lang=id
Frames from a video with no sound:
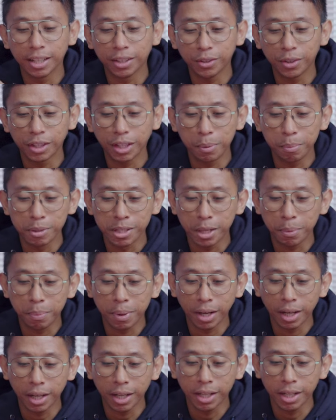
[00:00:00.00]
itu kita bisa
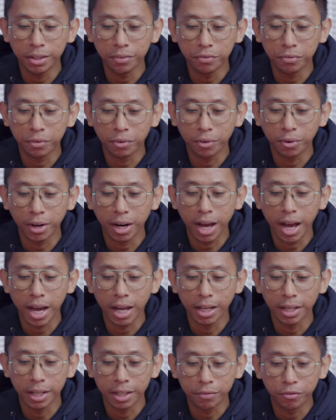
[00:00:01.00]
pakai di full
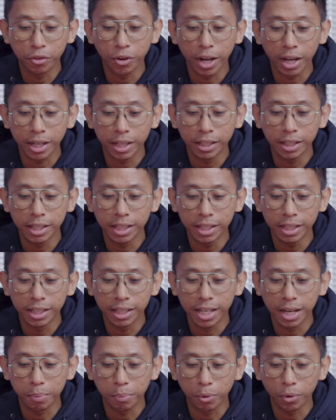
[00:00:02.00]
HD full HD di
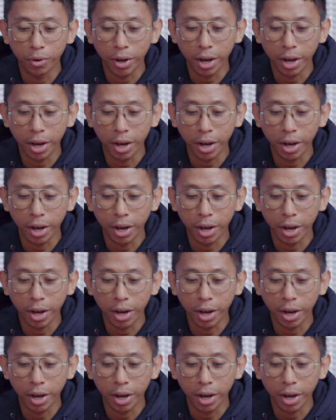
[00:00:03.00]
30